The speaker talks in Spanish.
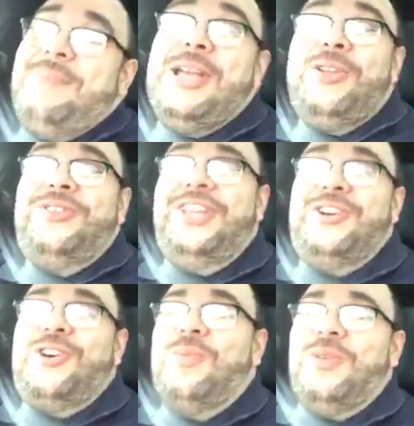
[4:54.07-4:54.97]
mi
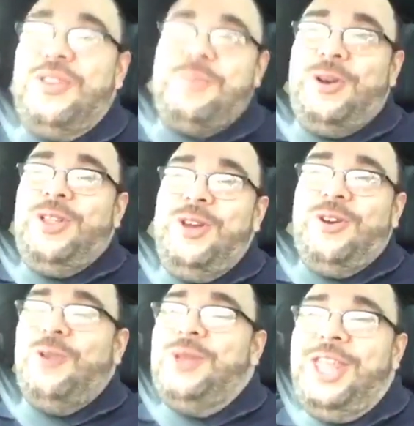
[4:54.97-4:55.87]
consejo, como siempre lo digo
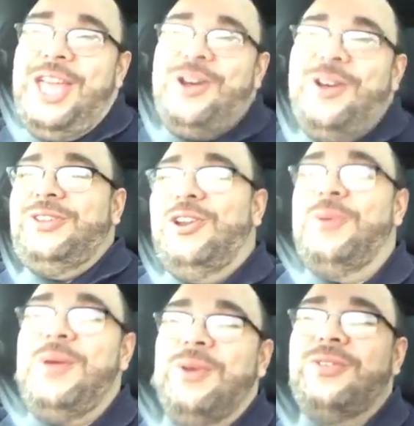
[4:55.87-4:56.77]
en los videos y en los
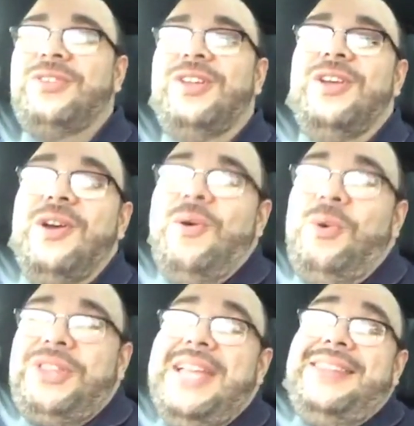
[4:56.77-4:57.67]
vivos,
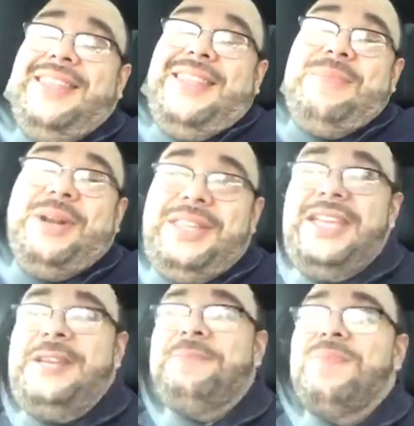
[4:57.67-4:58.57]
usted antes de
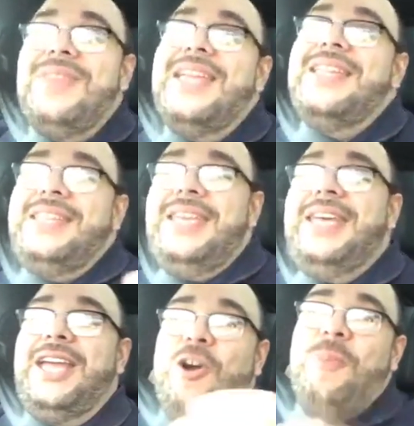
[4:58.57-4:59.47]
invertir tiene
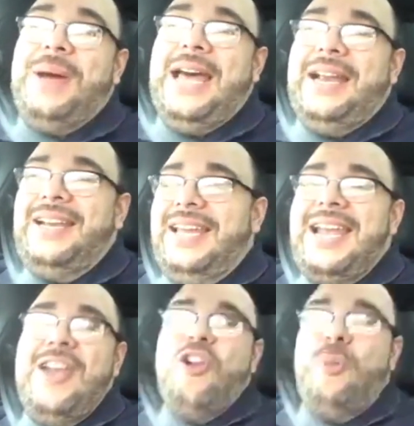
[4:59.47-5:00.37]
que comparar, es
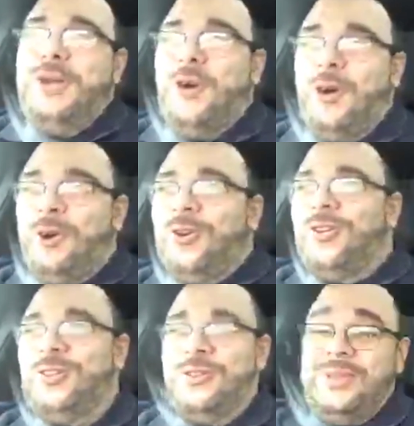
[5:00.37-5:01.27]
lo mejor.
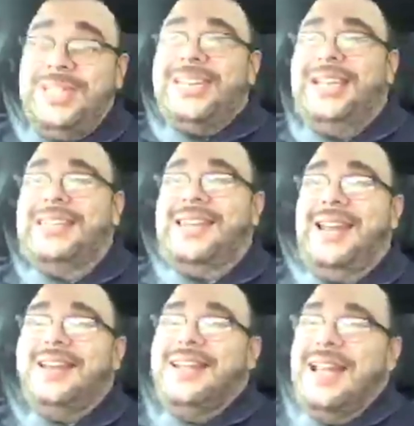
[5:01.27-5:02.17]
Entonces usted tiene que entrar
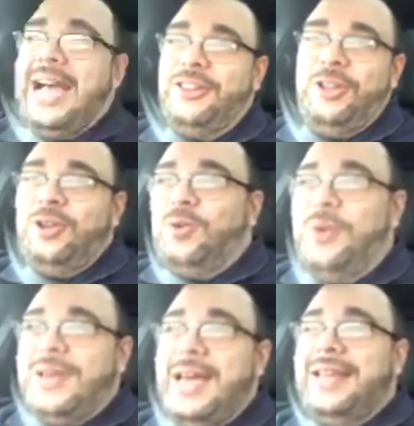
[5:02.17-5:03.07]
a todos los
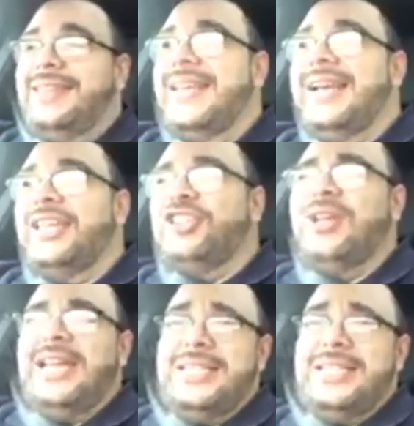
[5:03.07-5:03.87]
webinares tenga todas las